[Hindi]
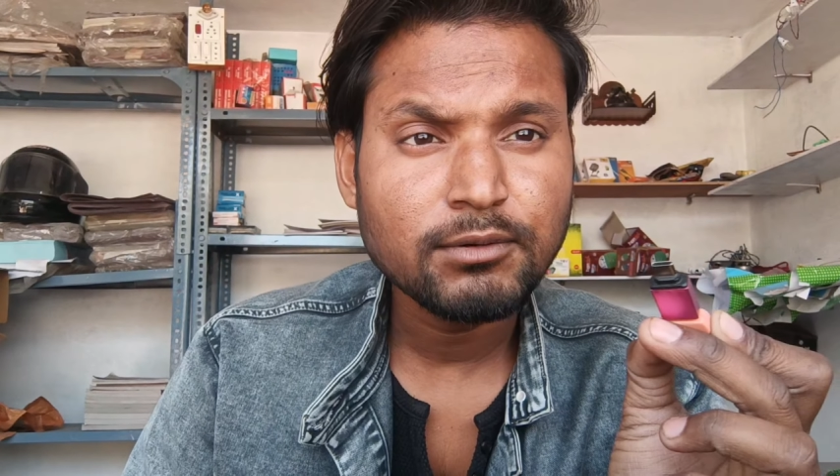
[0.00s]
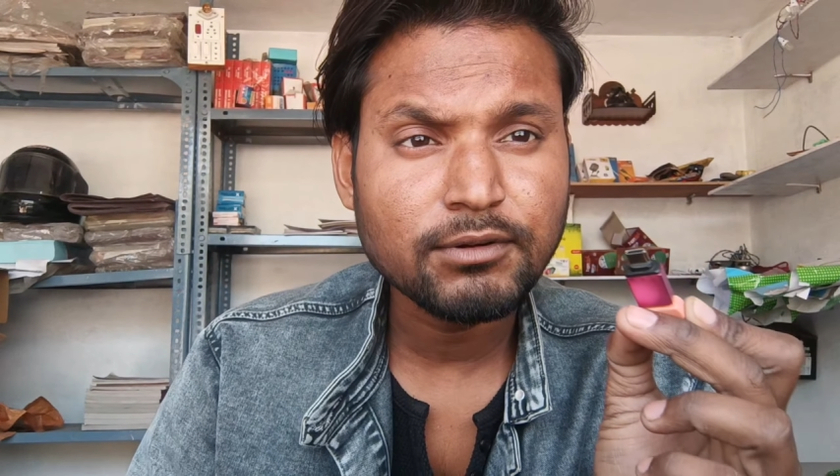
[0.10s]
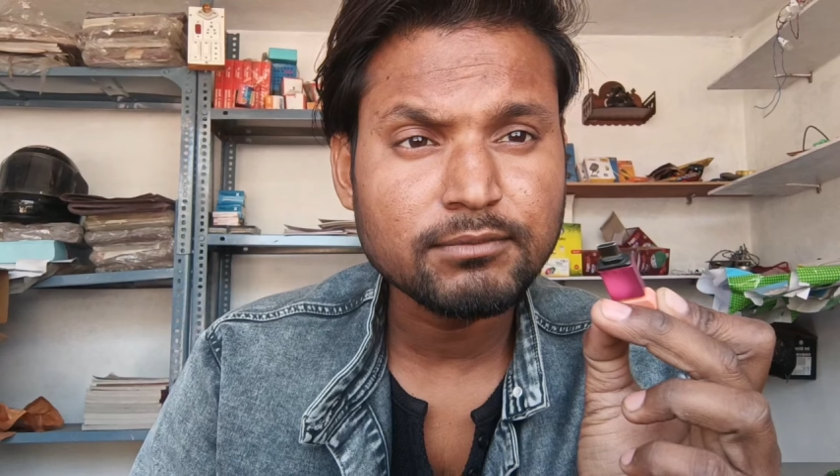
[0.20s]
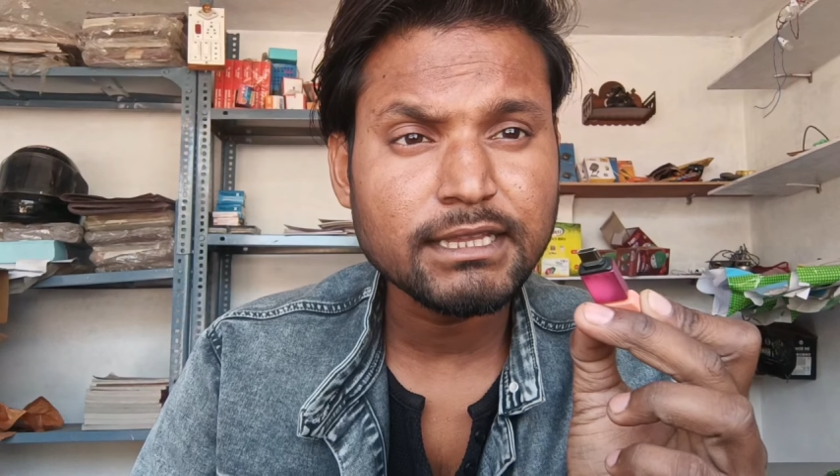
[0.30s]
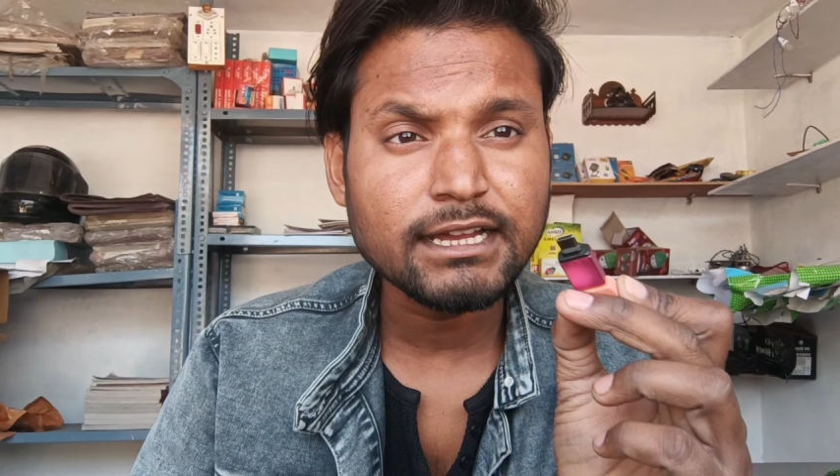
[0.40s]

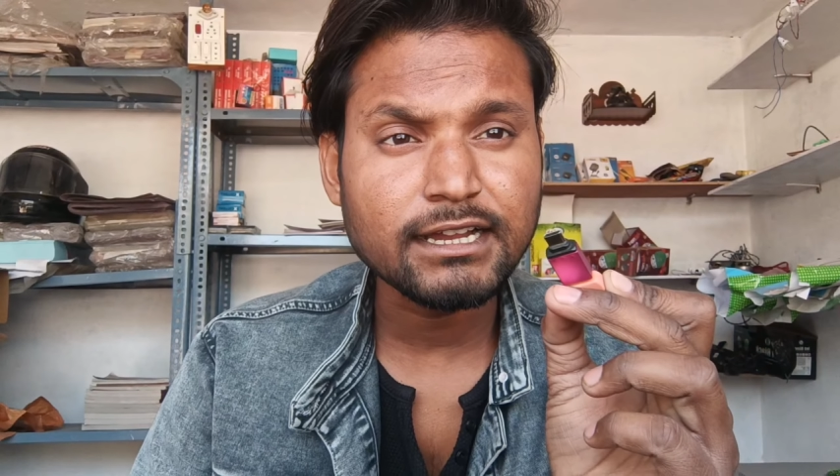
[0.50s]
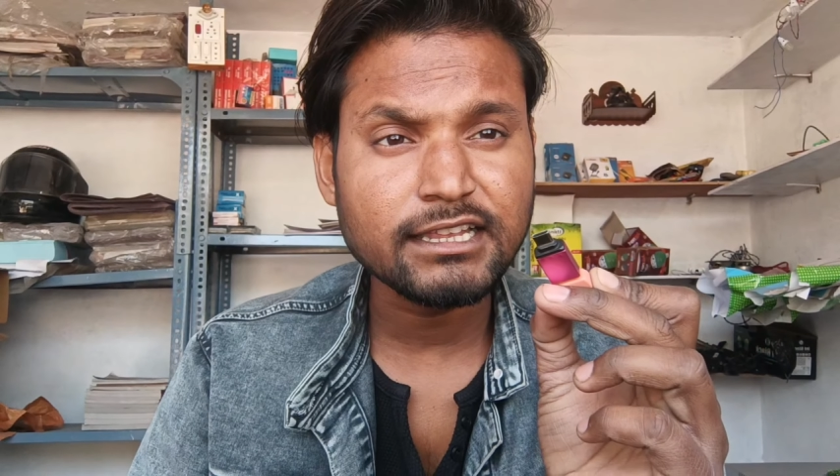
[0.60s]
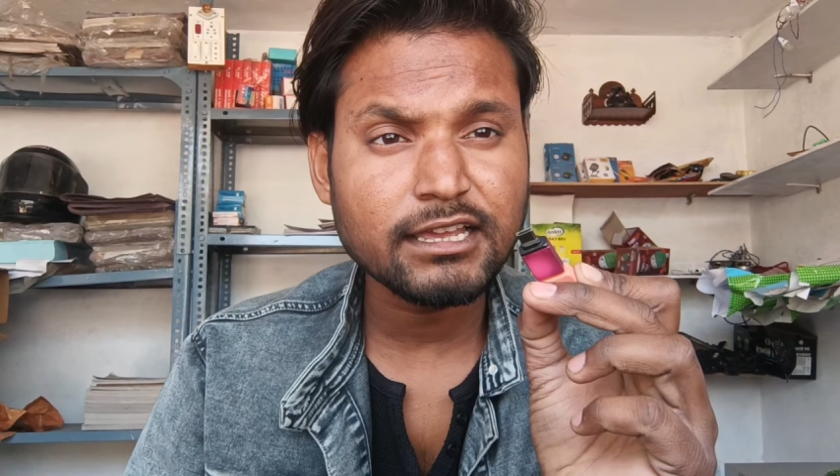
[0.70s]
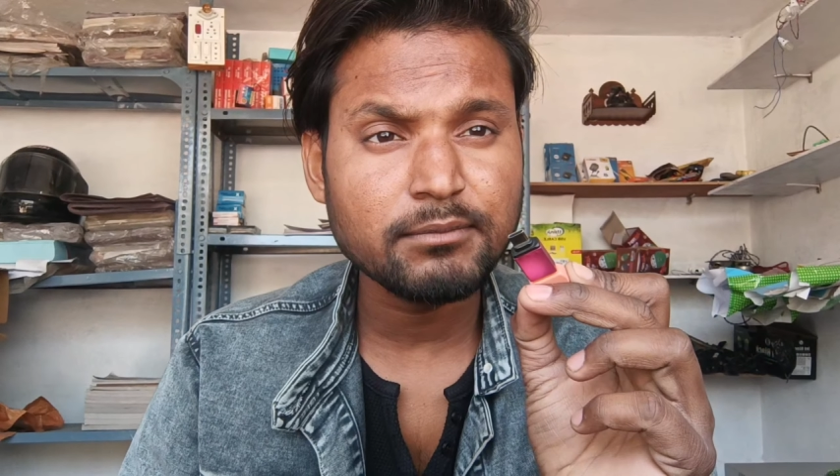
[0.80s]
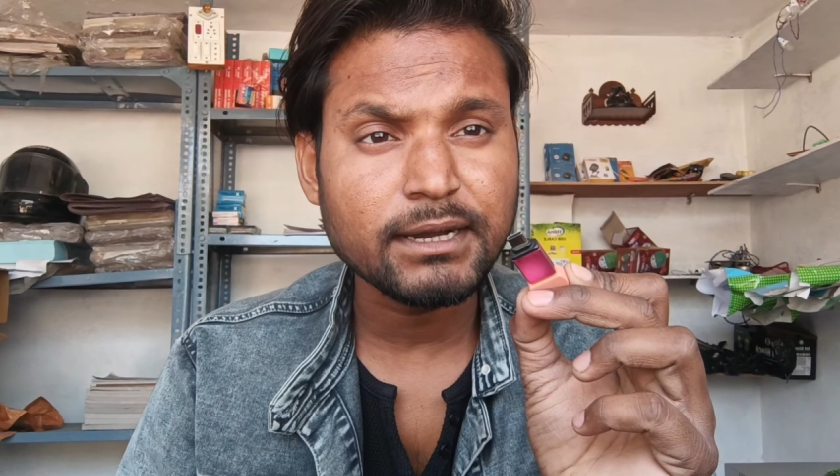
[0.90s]
फ़ोन में
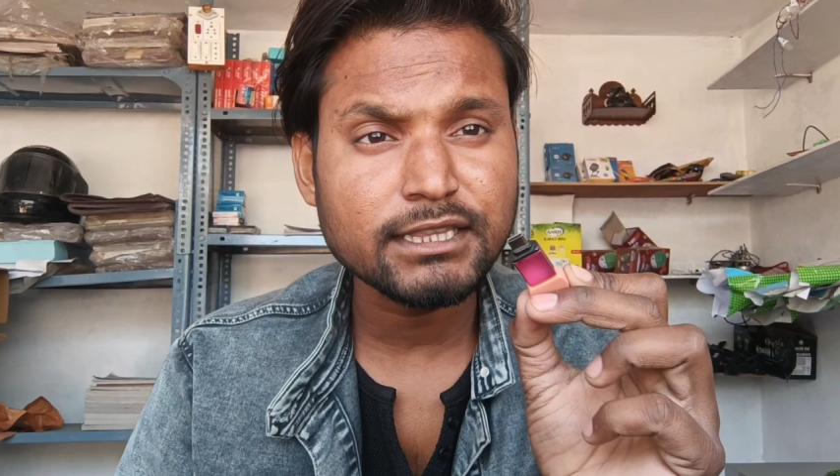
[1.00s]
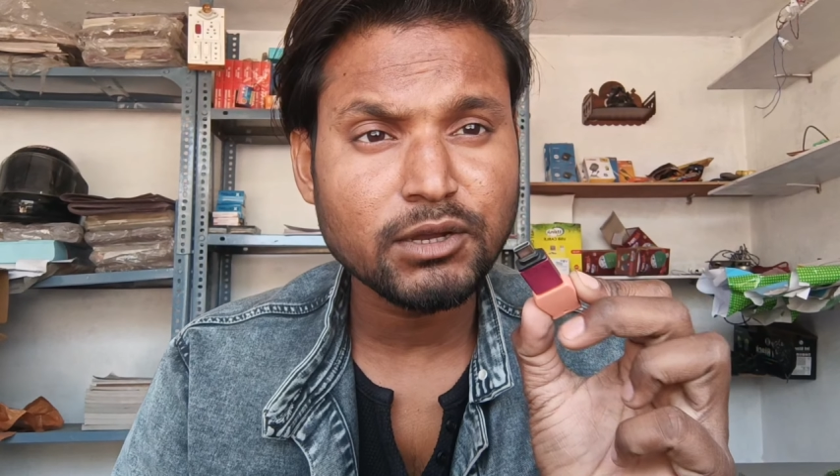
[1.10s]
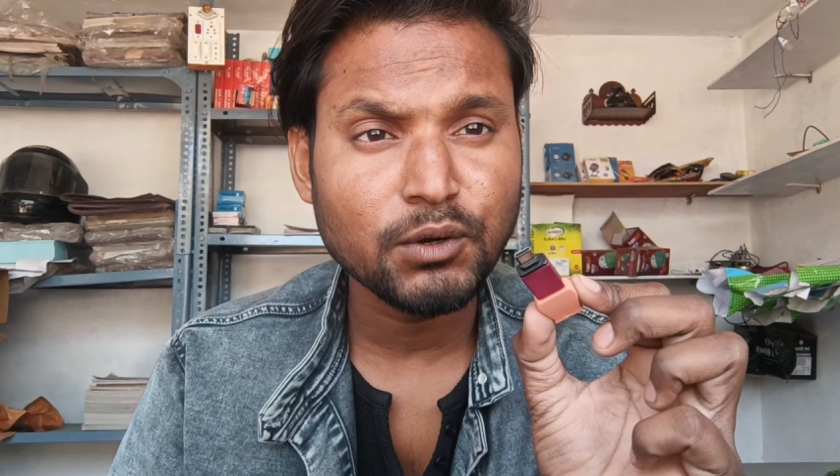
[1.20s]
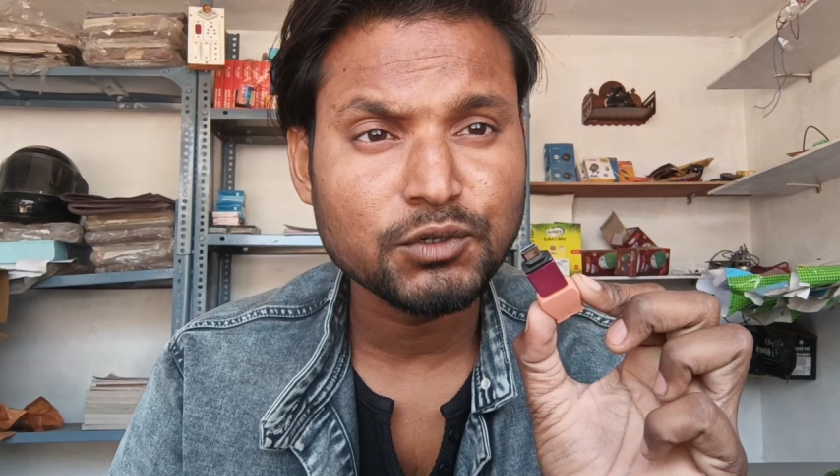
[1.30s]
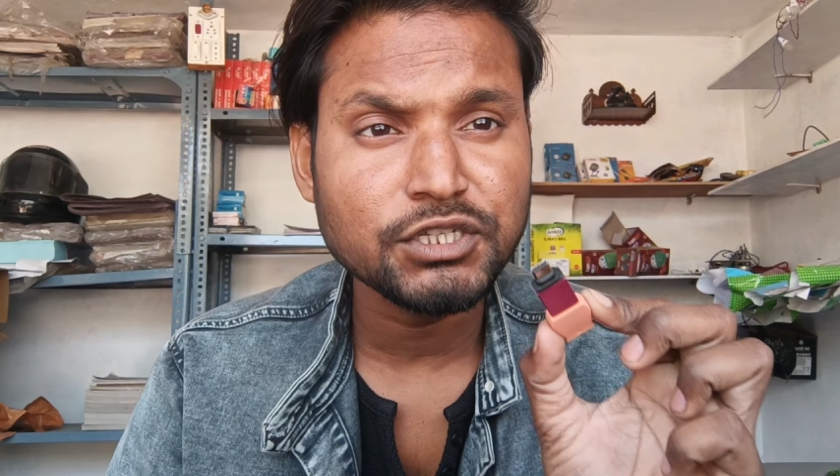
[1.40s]
लगाने के बाद
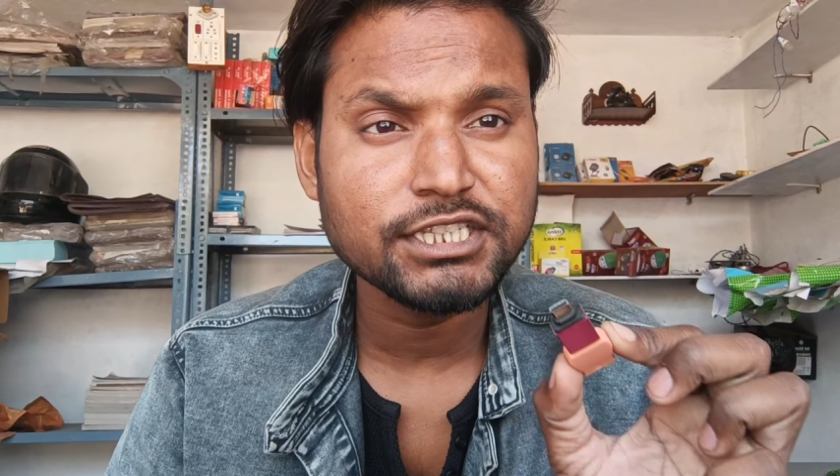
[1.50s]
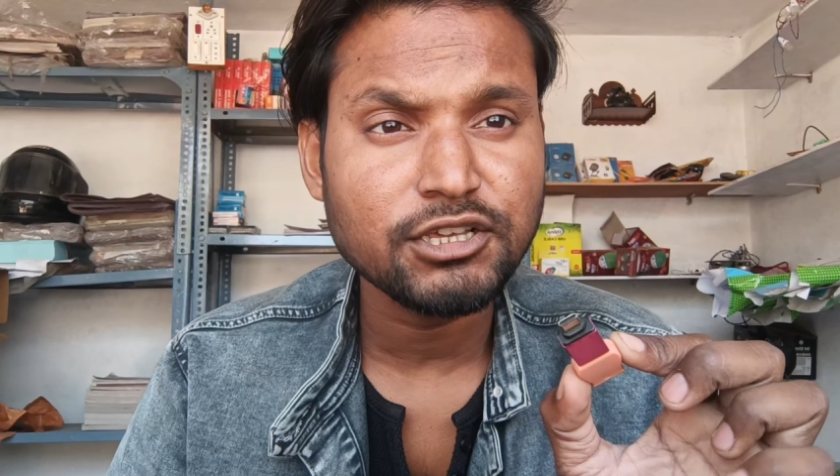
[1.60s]
ओ